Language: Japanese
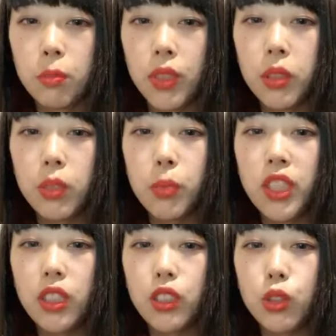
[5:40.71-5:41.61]
まあま
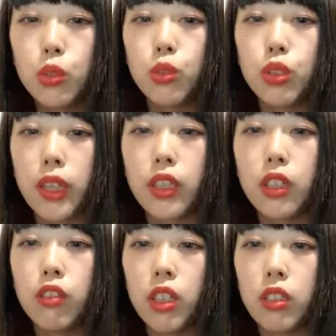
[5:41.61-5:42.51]
だちょっと体
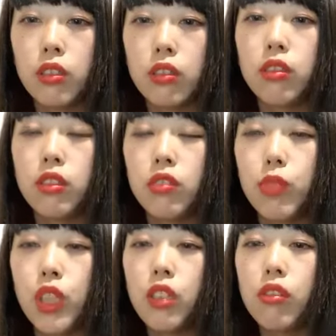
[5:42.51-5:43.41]
感はある、
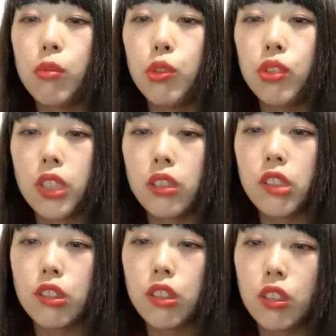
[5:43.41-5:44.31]
まあ、結構もうなく
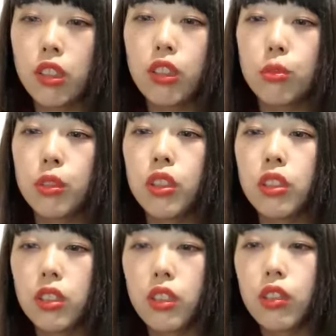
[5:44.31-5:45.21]
なったかなって思ったん
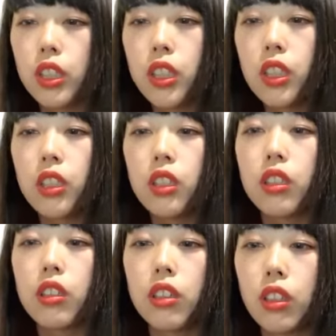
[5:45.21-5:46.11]
ですけど最近やって
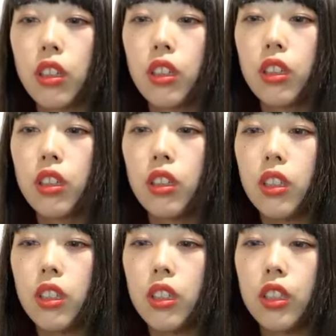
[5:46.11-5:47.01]
なかったか
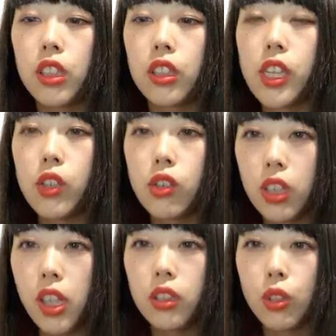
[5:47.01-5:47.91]
らやっていこうか
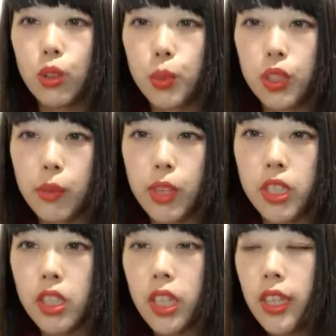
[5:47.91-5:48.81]
なと思ってま
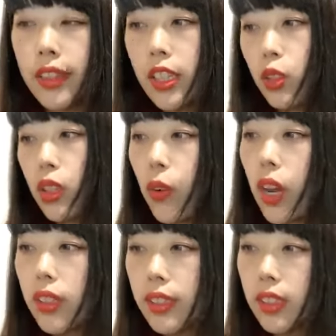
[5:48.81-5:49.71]
すでそれ
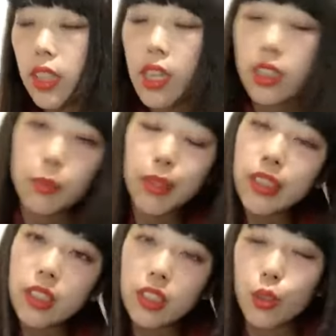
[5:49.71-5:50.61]
は Twitter に毎
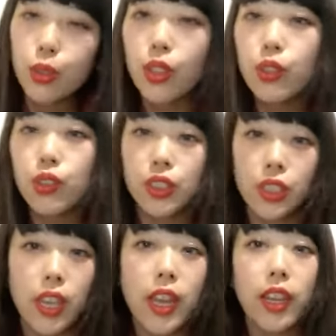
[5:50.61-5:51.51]
日動画を載せ
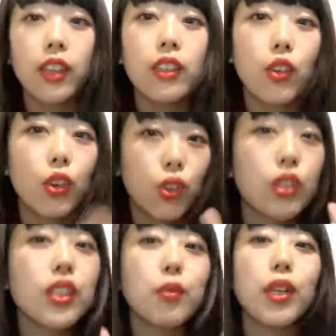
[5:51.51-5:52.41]
て報
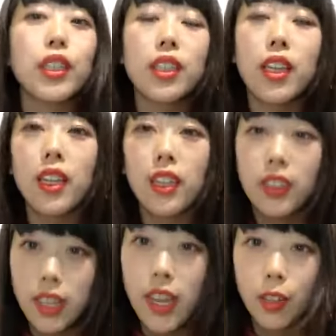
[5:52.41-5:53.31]
告します
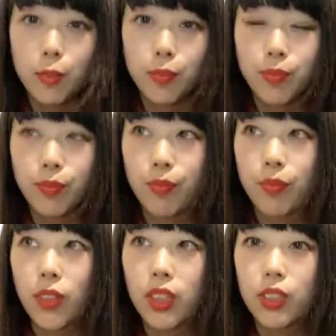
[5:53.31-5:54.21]
で
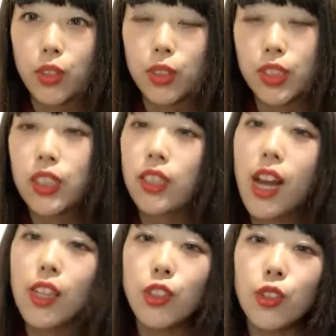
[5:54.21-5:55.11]
その
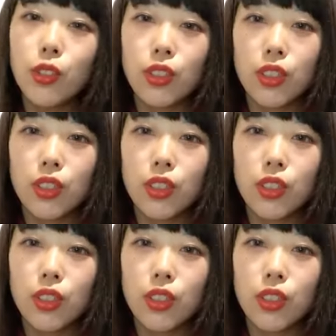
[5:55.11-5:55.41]
Twitter の